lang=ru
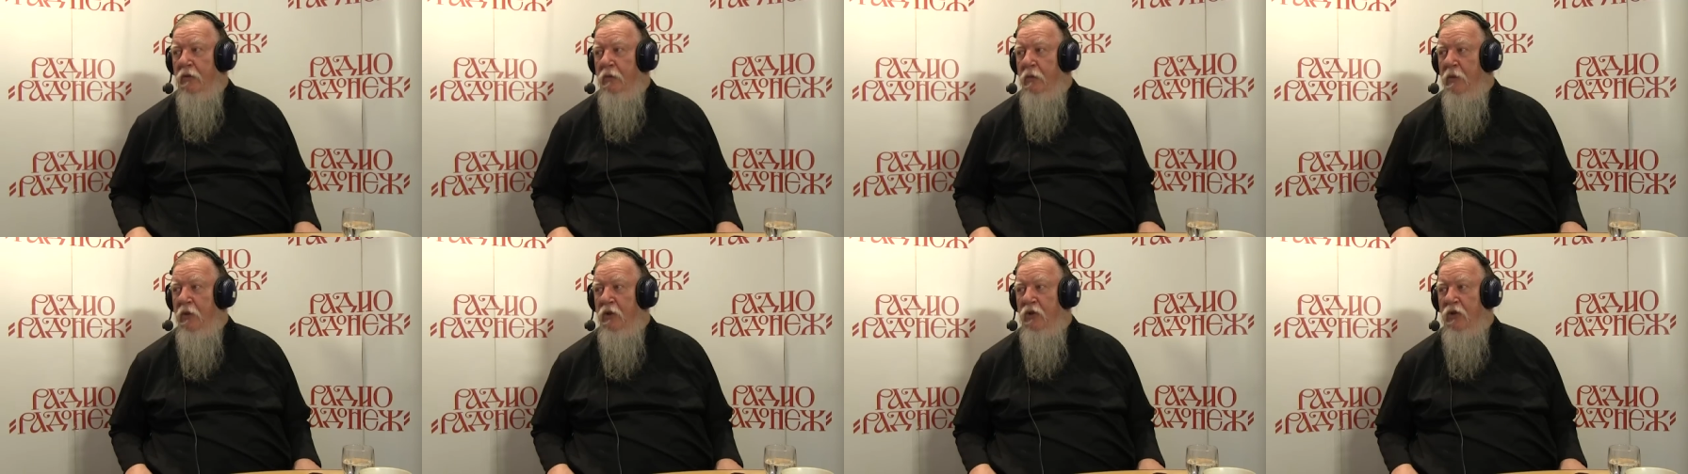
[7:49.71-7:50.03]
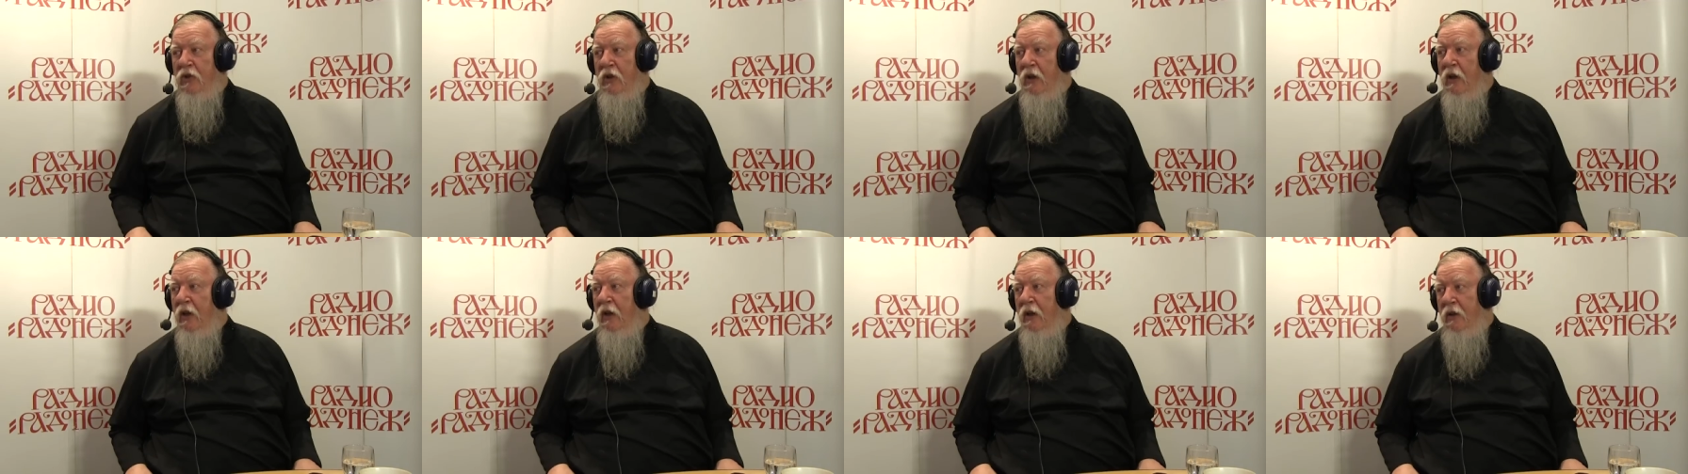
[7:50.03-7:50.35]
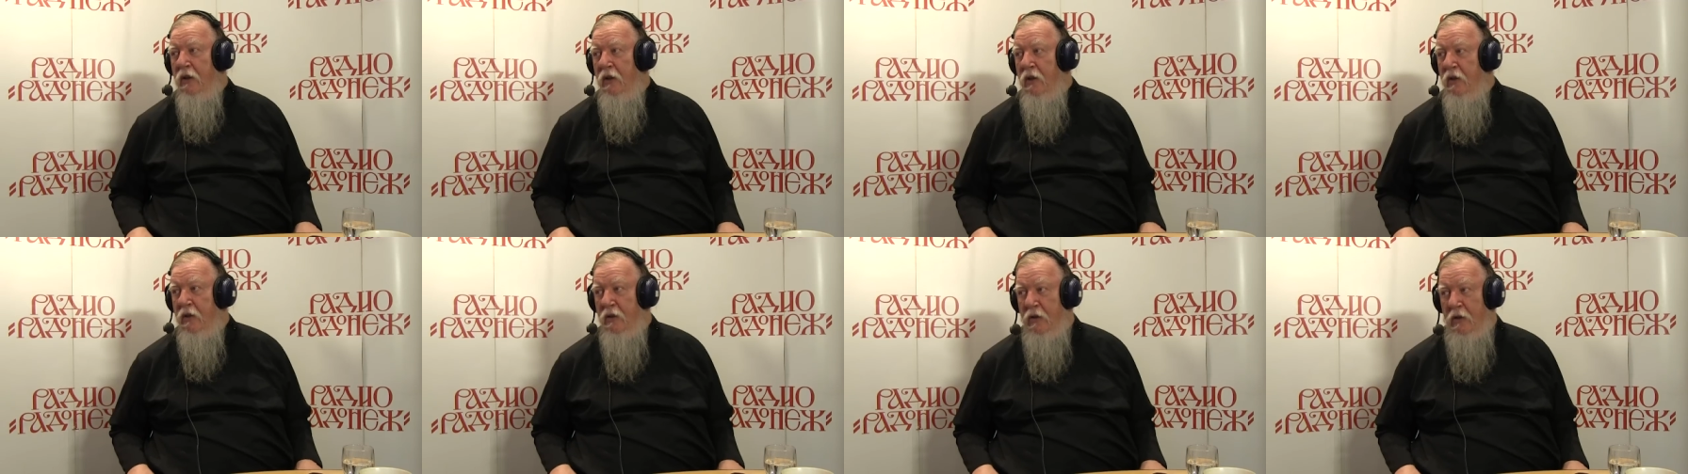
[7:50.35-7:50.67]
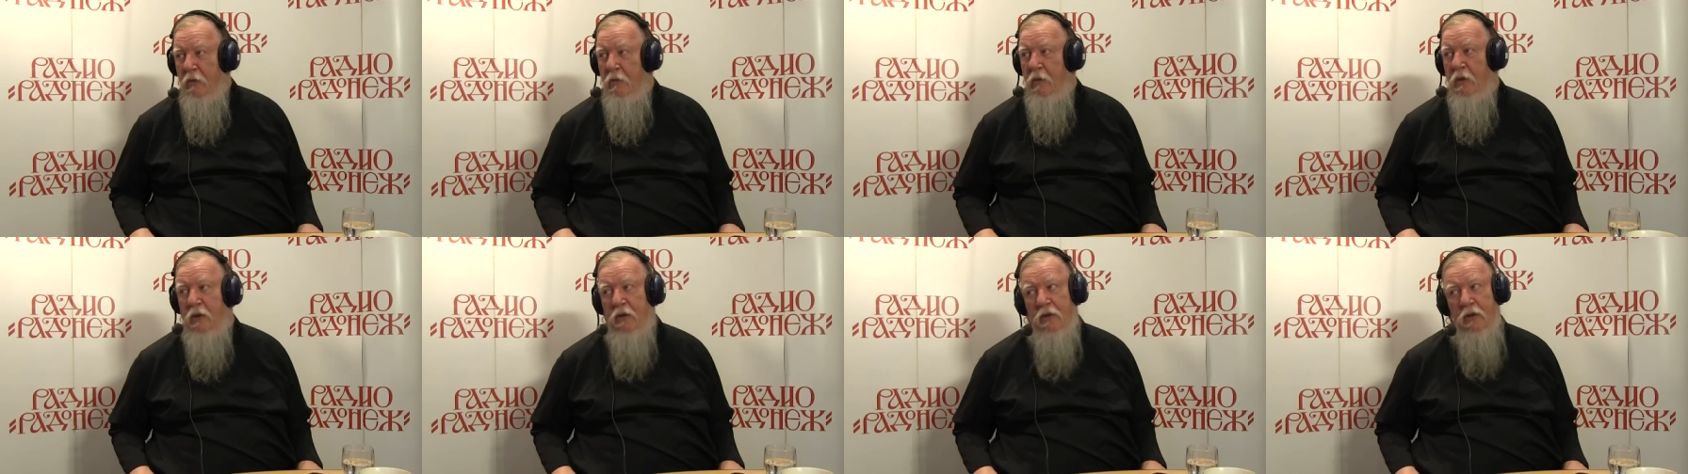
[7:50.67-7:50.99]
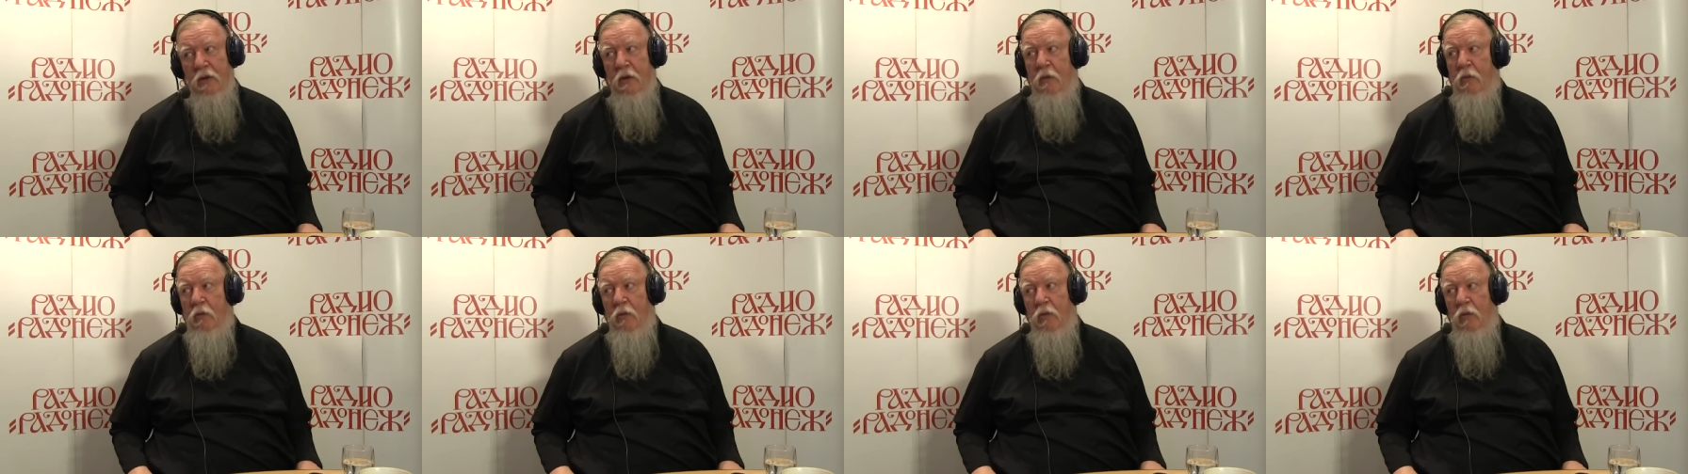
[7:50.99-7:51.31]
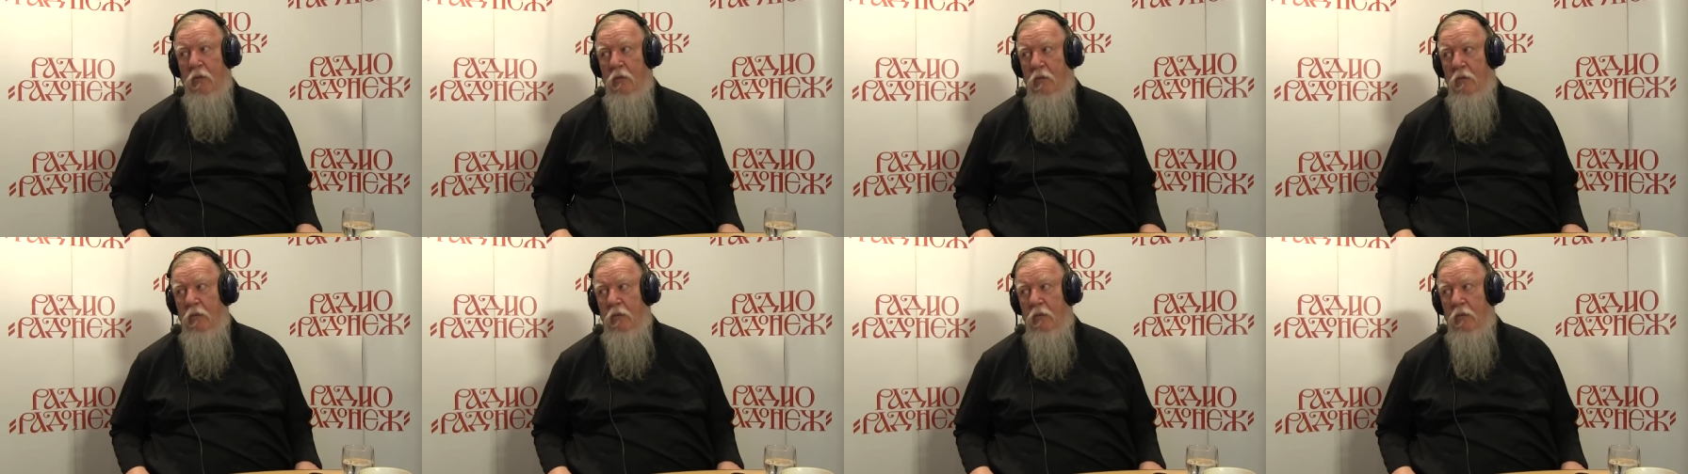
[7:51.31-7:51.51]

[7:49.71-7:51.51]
впечатление о себе самом.